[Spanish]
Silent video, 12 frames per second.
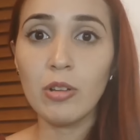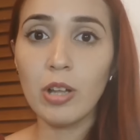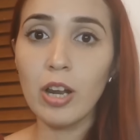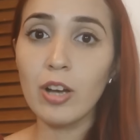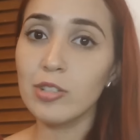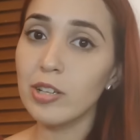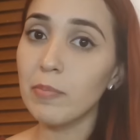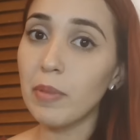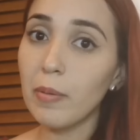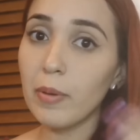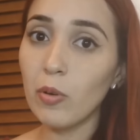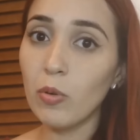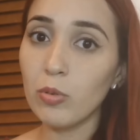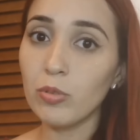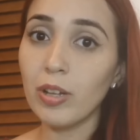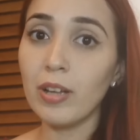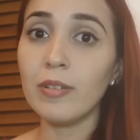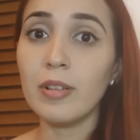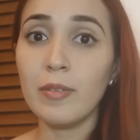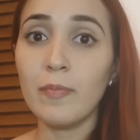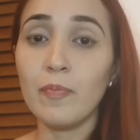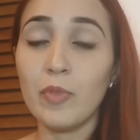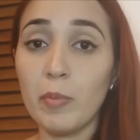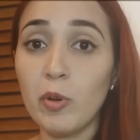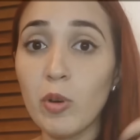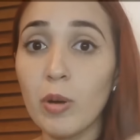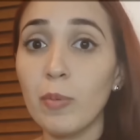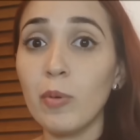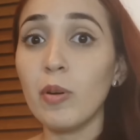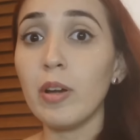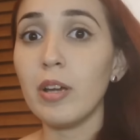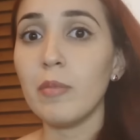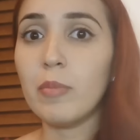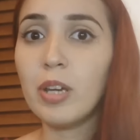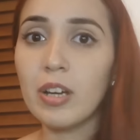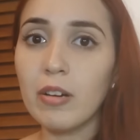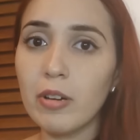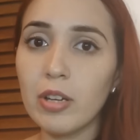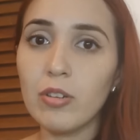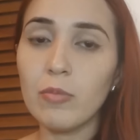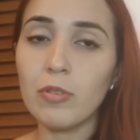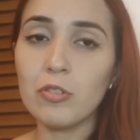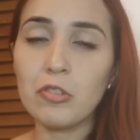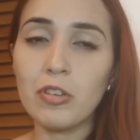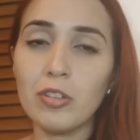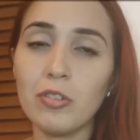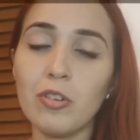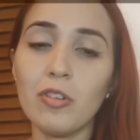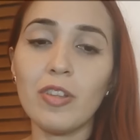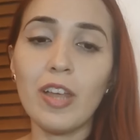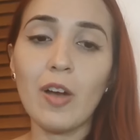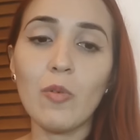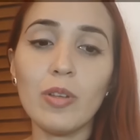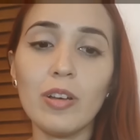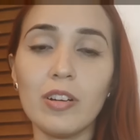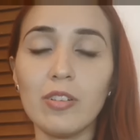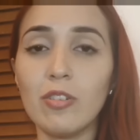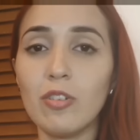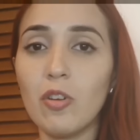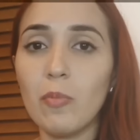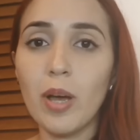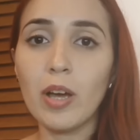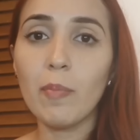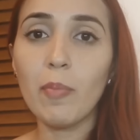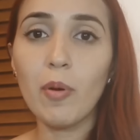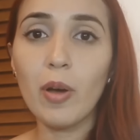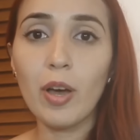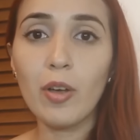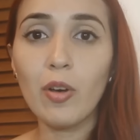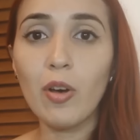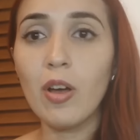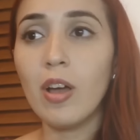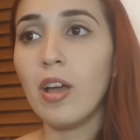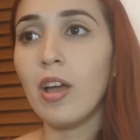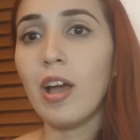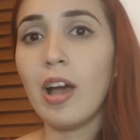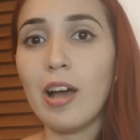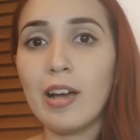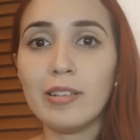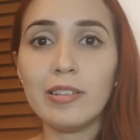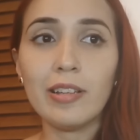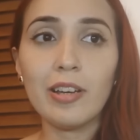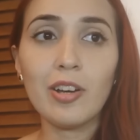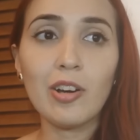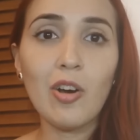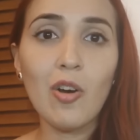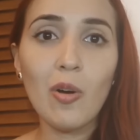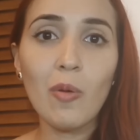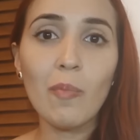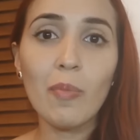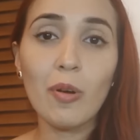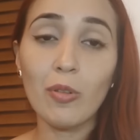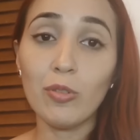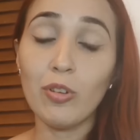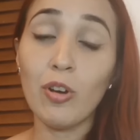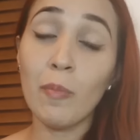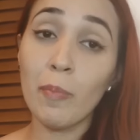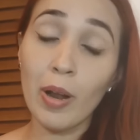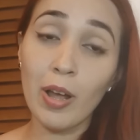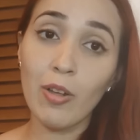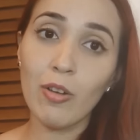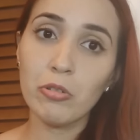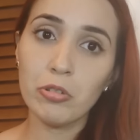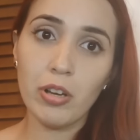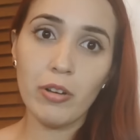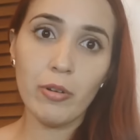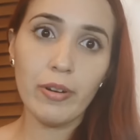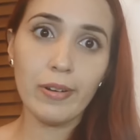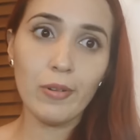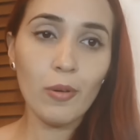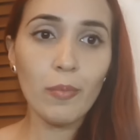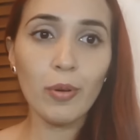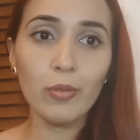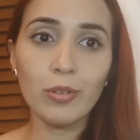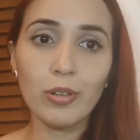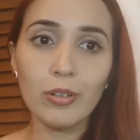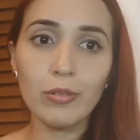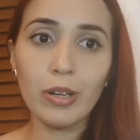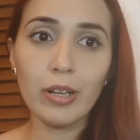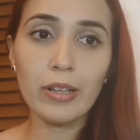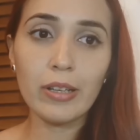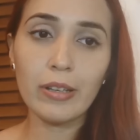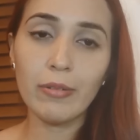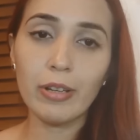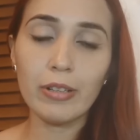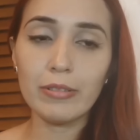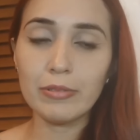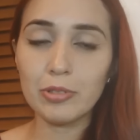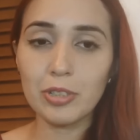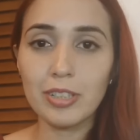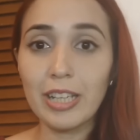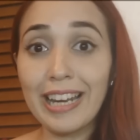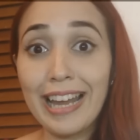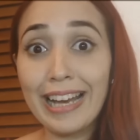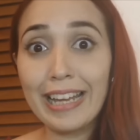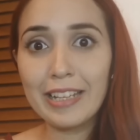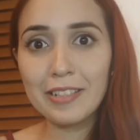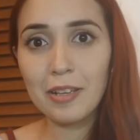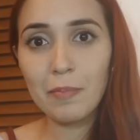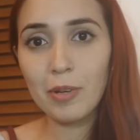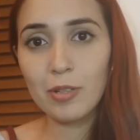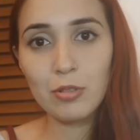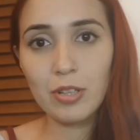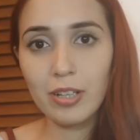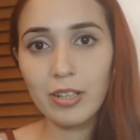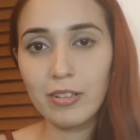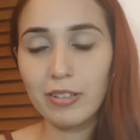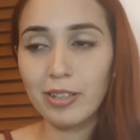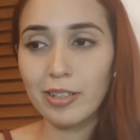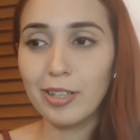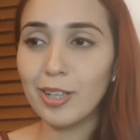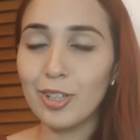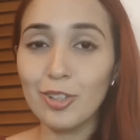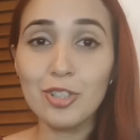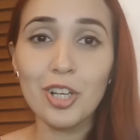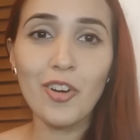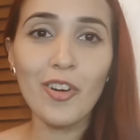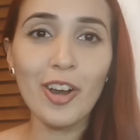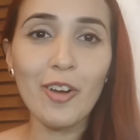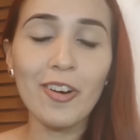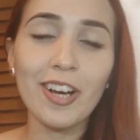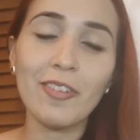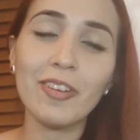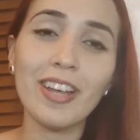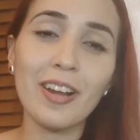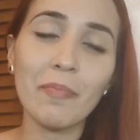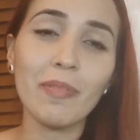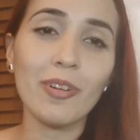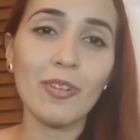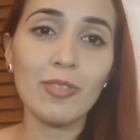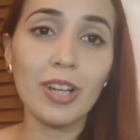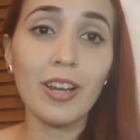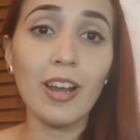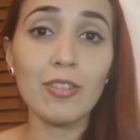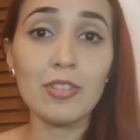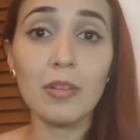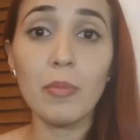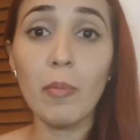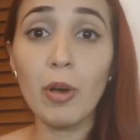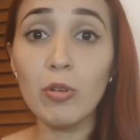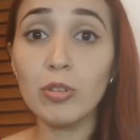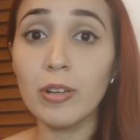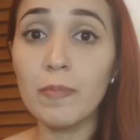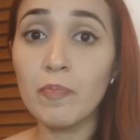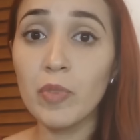Una de las cosas que más me gusta de mi cuerpo es mi cabello y por eso trato de cuidarlo lo más que puedo. Antes con productos comprados, ahora con productos naturales y bueno, si sigue la crisis en Venezuela creo que no sé con qué lo voy a cuidar, pero es una de las cosas que más me gusta.